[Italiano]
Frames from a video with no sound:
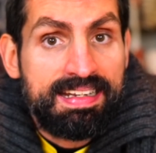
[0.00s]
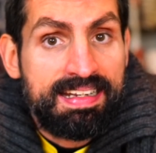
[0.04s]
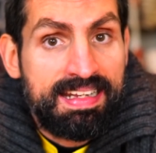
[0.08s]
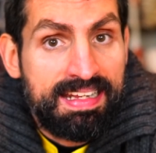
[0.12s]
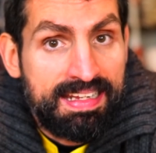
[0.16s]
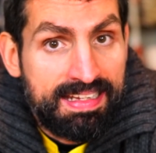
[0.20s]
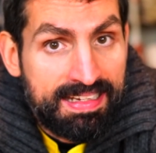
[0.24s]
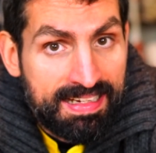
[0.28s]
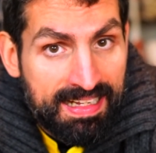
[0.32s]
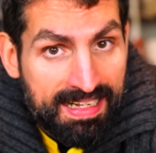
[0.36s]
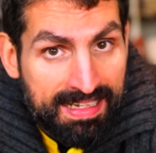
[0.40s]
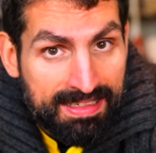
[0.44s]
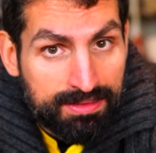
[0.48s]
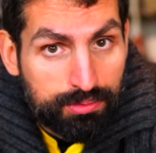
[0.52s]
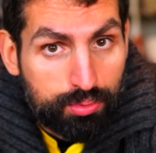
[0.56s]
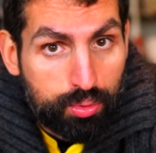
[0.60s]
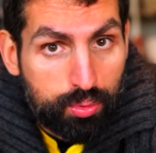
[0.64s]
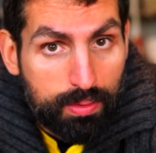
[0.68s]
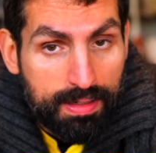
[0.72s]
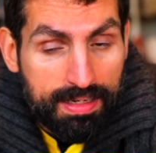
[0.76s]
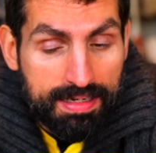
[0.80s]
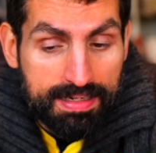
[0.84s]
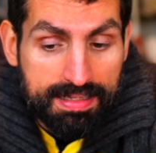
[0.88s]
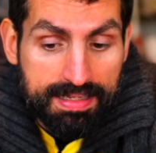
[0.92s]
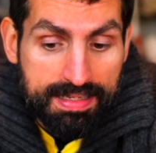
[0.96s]
nei
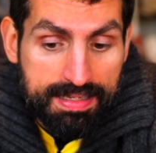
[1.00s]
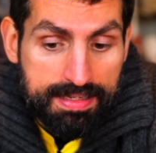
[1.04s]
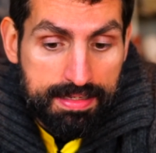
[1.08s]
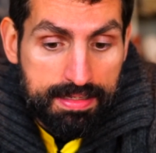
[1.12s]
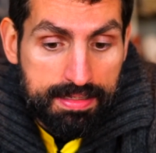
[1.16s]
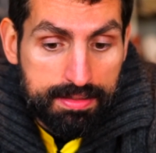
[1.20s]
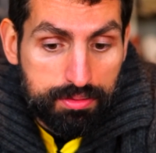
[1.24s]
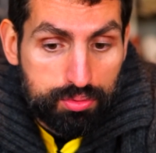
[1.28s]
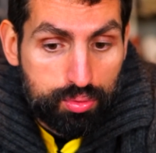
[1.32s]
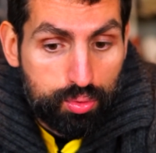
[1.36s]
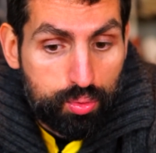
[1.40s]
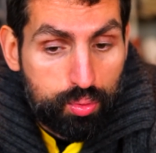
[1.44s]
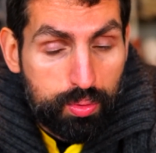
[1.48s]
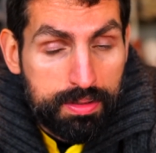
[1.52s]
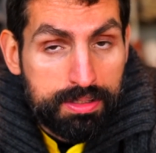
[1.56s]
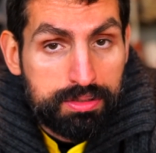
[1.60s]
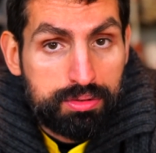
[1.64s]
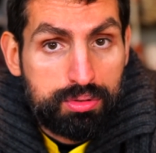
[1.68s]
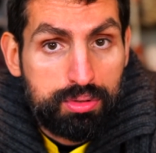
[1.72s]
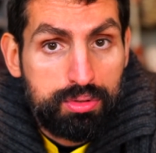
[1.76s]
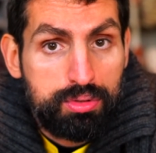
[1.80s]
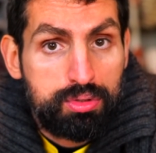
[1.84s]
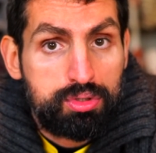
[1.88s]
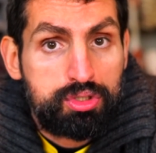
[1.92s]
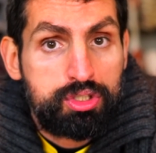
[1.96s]
natural e su
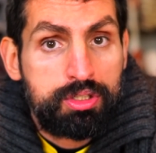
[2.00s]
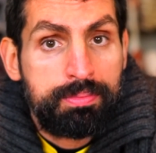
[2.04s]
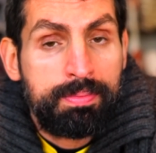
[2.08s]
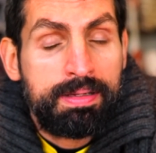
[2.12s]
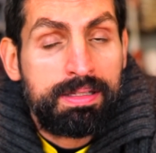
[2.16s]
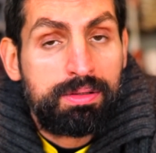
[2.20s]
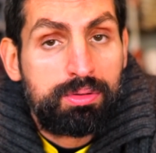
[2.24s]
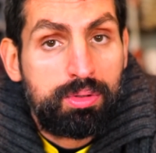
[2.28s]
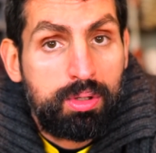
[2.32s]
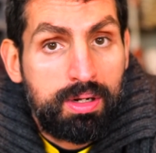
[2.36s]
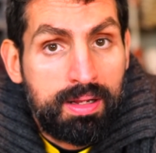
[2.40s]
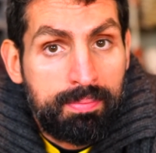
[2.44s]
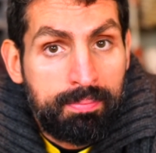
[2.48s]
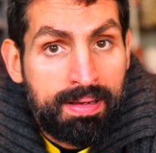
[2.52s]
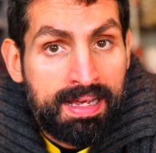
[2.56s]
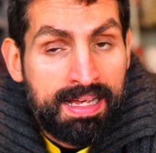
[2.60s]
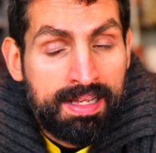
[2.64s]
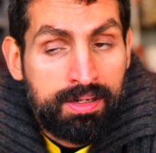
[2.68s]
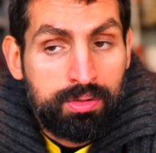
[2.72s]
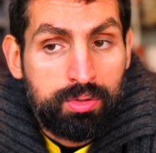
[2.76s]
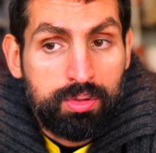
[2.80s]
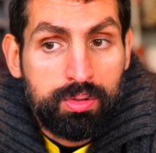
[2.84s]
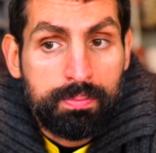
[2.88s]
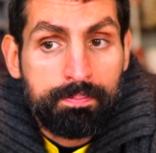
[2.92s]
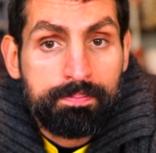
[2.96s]
questo io ci metto la
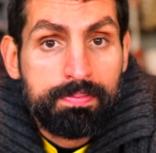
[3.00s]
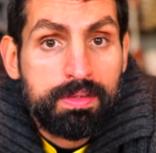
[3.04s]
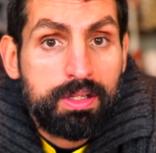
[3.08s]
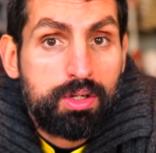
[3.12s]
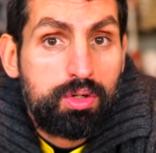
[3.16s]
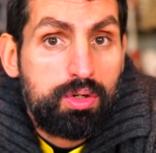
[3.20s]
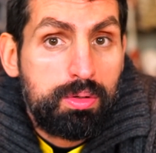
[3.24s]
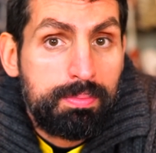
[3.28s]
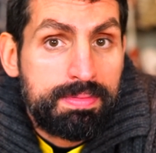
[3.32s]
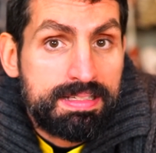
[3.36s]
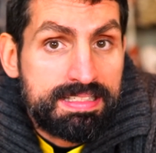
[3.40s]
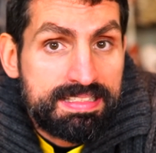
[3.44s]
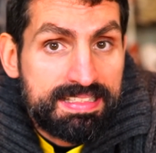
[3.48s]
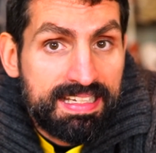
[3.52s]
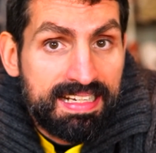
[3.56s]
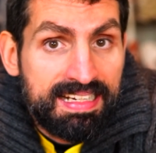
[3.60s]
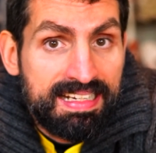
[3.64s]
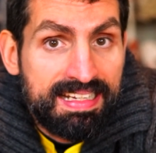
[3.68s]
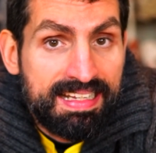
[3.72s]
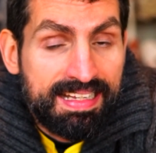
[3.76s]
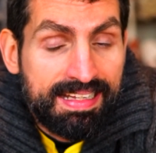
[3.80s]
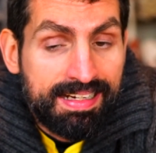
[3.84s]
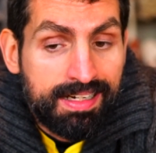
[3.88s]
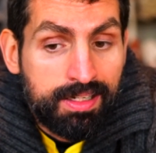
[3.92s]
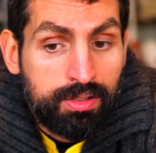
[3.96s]
mano come si
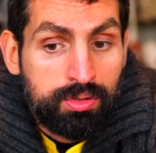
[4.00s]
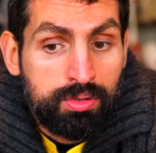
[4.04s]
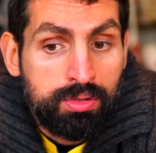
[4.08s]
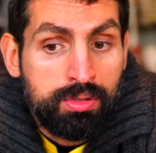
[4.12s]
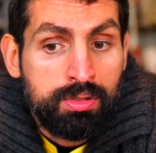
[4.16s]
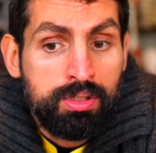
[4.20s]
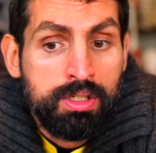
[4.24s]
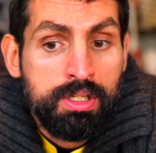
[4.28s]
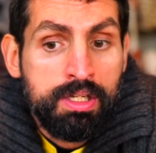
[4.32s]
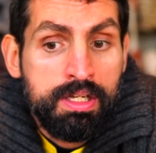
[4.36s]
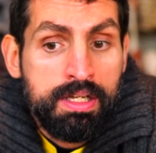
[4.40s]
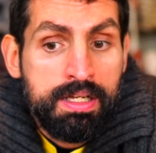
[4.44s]
allenano